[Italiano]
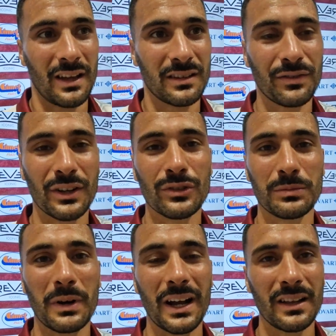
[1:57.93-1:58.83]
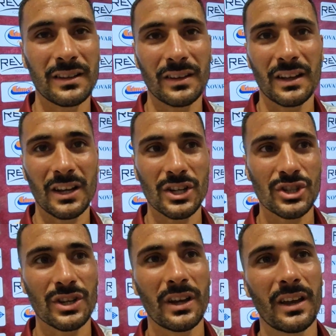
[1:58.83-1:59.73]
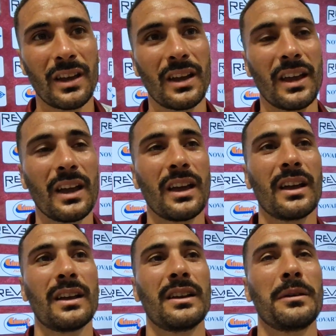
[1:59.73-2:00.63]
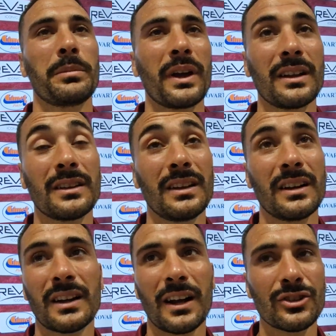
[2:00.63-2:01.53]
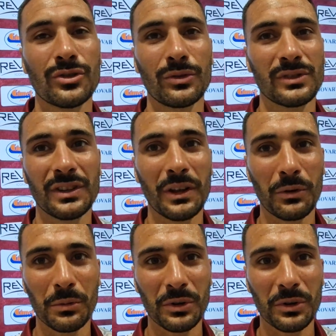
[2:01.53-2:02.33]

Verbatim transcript: si fanno sbagli, si cresce, i rimpianti nel calcio non si devono